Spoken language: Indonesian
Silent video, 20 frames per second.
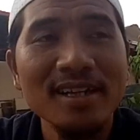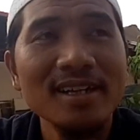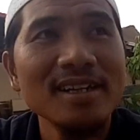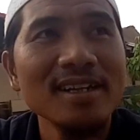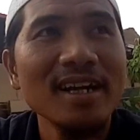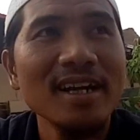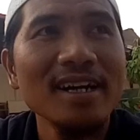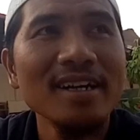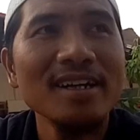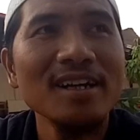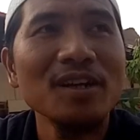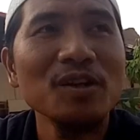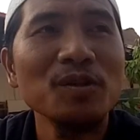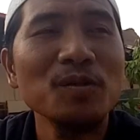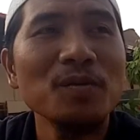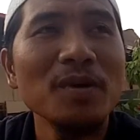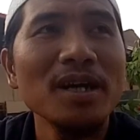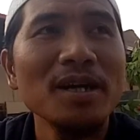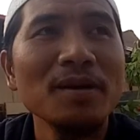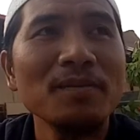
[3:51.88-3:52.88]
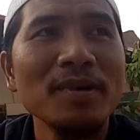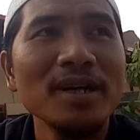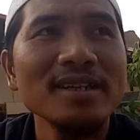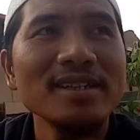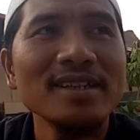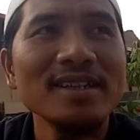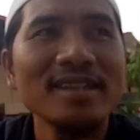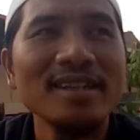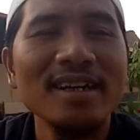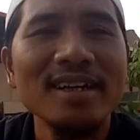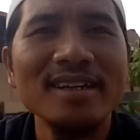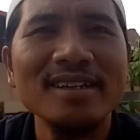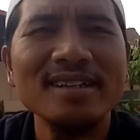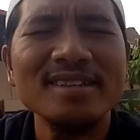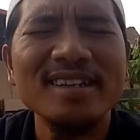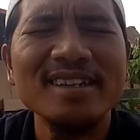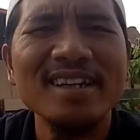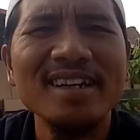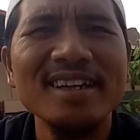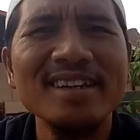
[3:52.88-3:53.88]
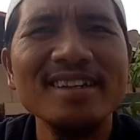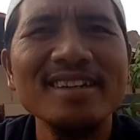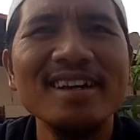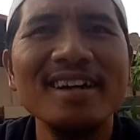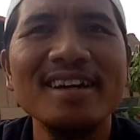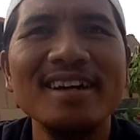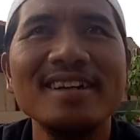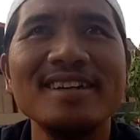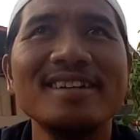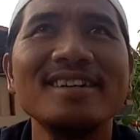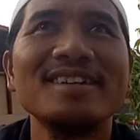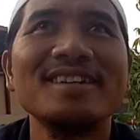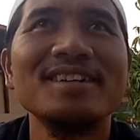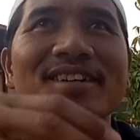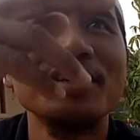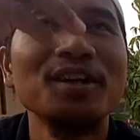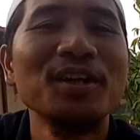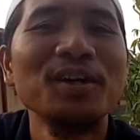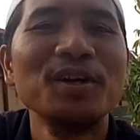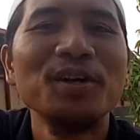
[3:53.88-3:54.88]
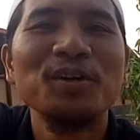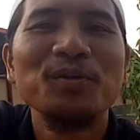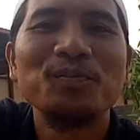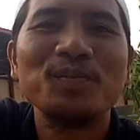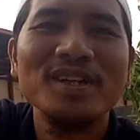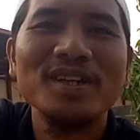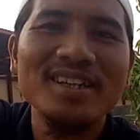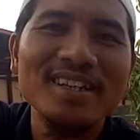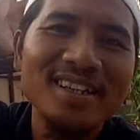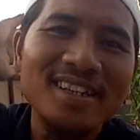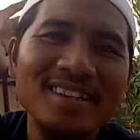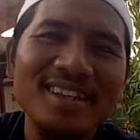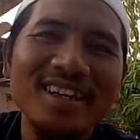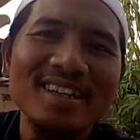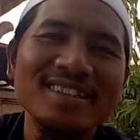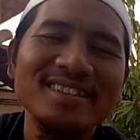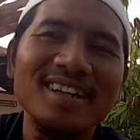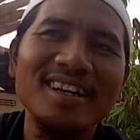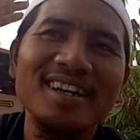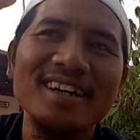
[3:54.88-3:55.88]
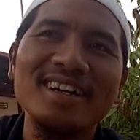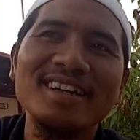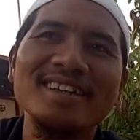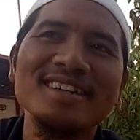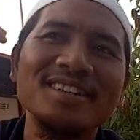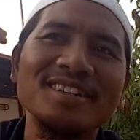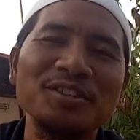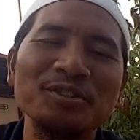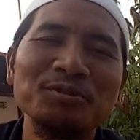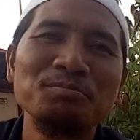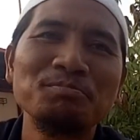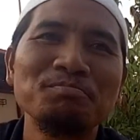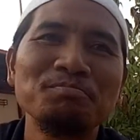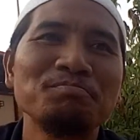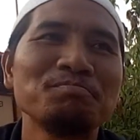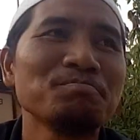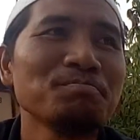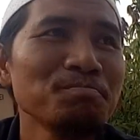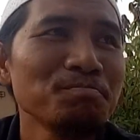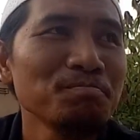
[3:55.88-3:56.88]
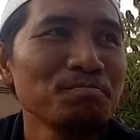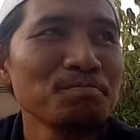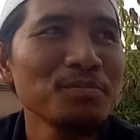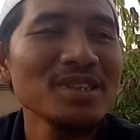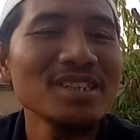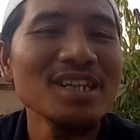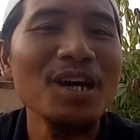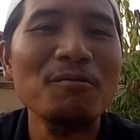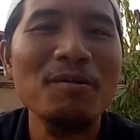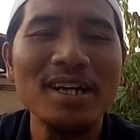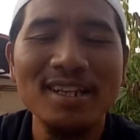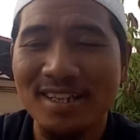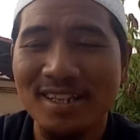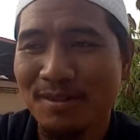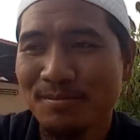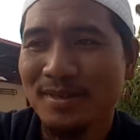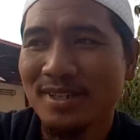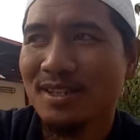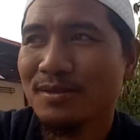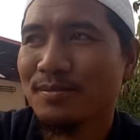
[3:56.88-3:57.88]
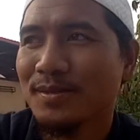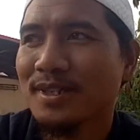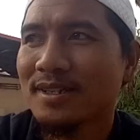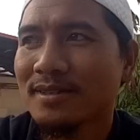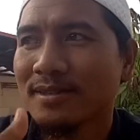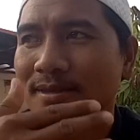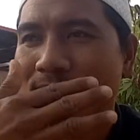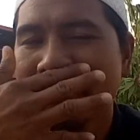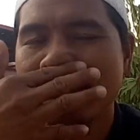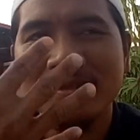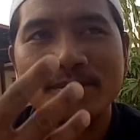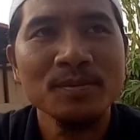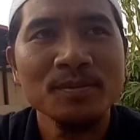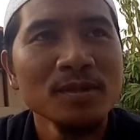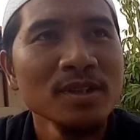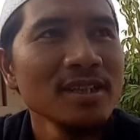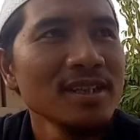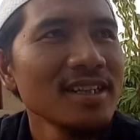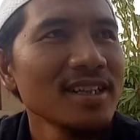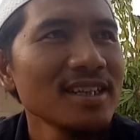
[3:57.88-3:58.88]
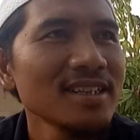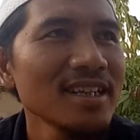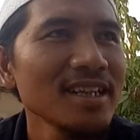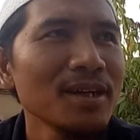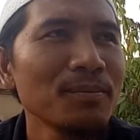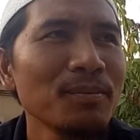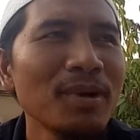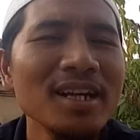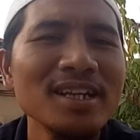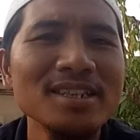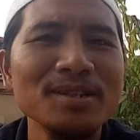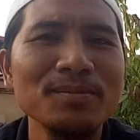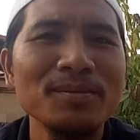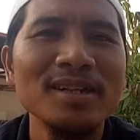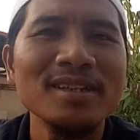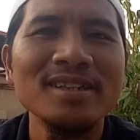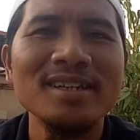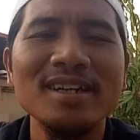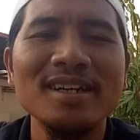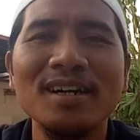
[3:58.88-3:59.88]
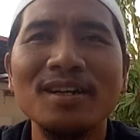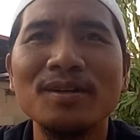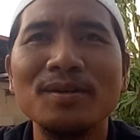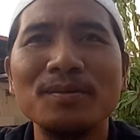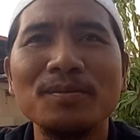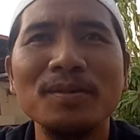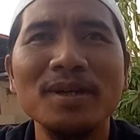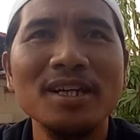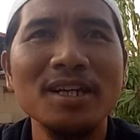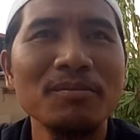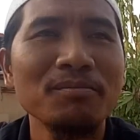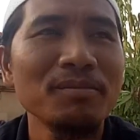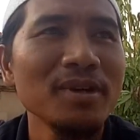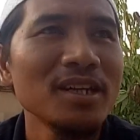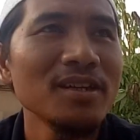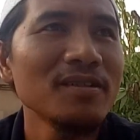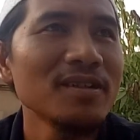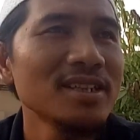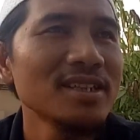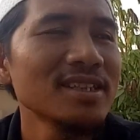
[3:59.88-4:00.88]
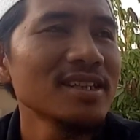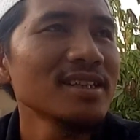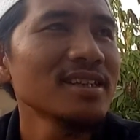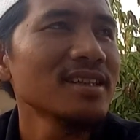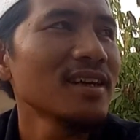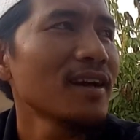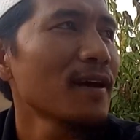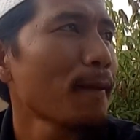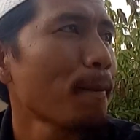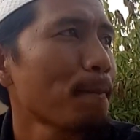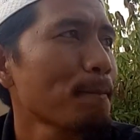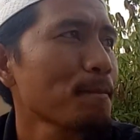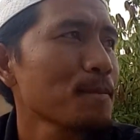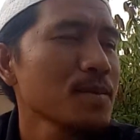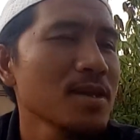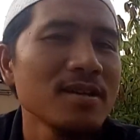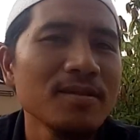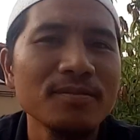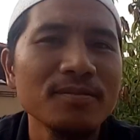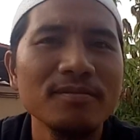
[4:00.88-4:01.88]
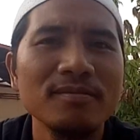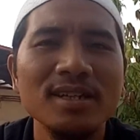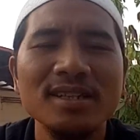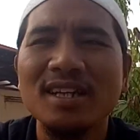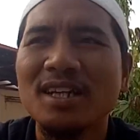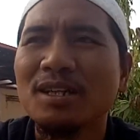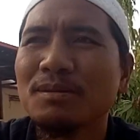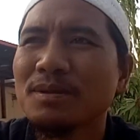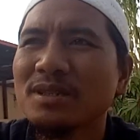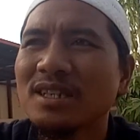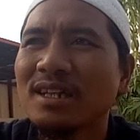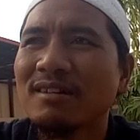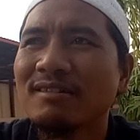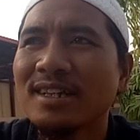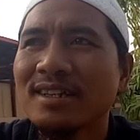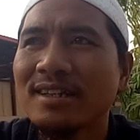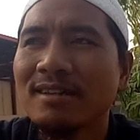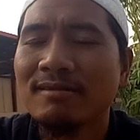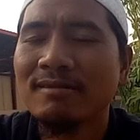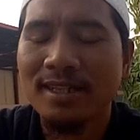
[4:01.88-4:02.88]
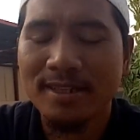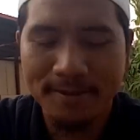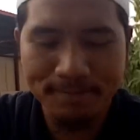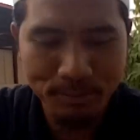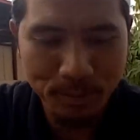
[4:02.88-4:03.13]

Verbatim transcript: eh, karena rumah majikan saya ini ya perlintasan pesawat teman-teman jadi saya malas sebenarnya kalau bikin video di sini ya banyak pesawat lewat